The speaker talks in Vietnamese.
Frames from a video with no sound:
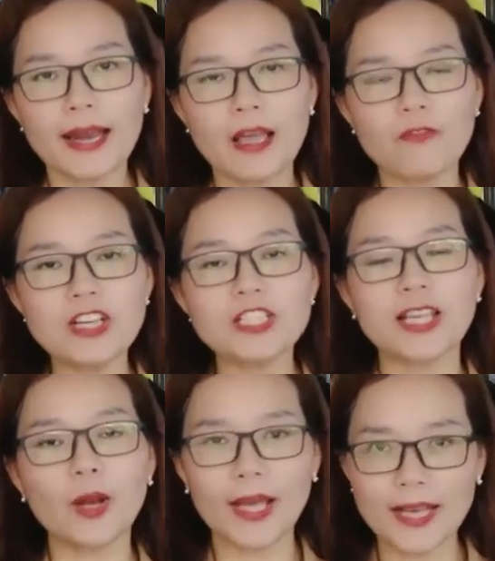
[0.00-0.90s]
để phát
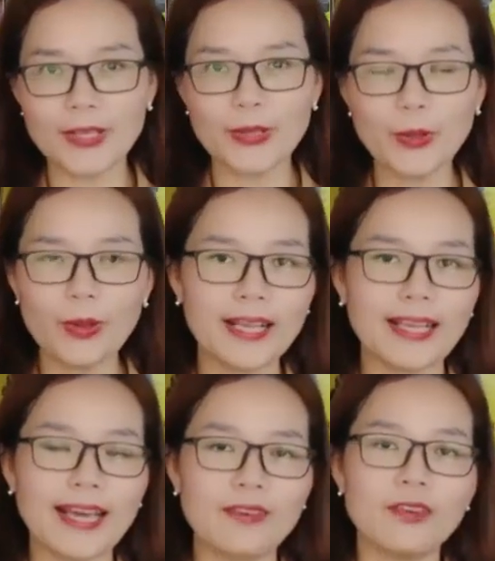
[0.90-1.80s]
triển loại hình du lịch
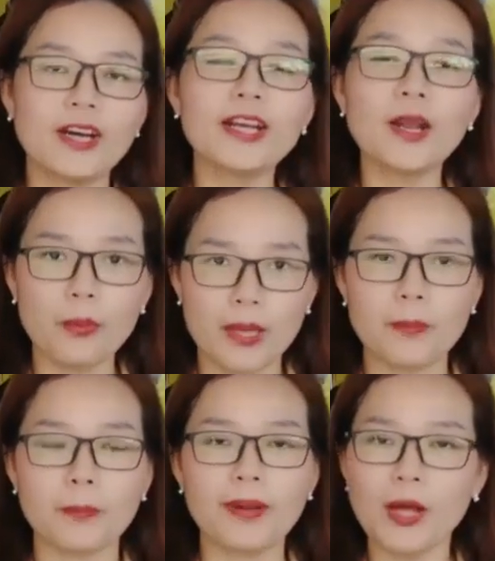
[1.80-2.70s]
gắn với nông
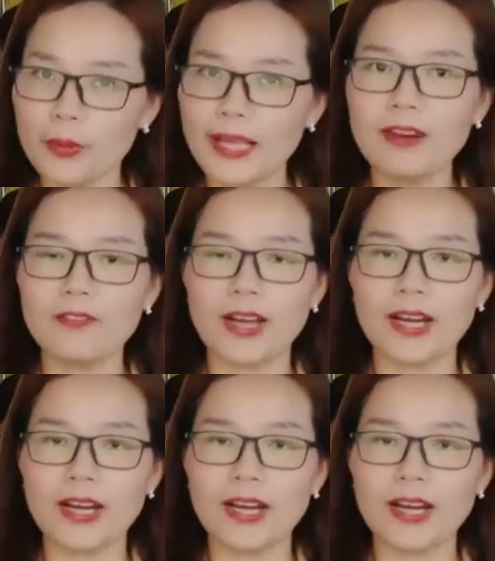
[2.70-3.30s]
nghiệp, nông dân